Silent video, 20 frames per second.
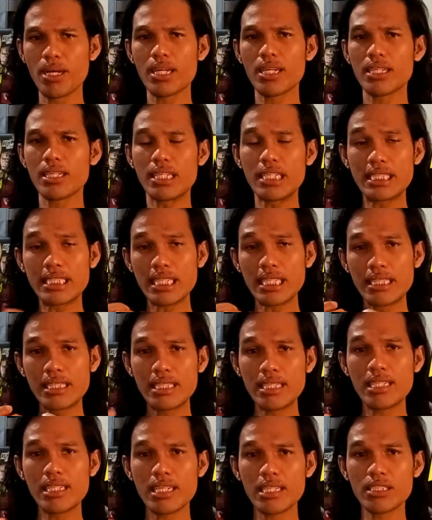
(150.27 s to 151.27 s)
bahkan
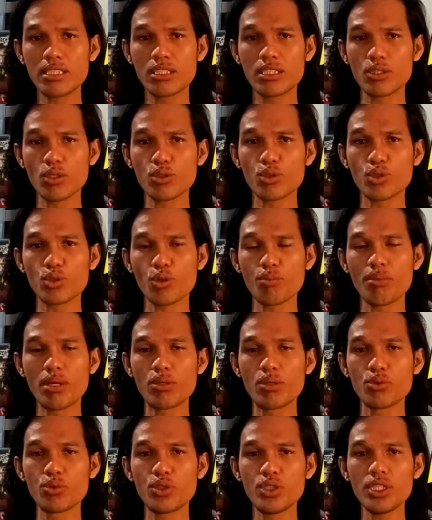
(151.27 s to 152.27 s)
kecantikan sosok
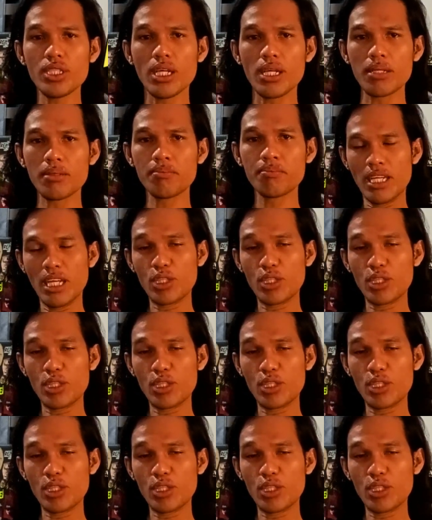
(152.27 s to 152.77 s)
manusia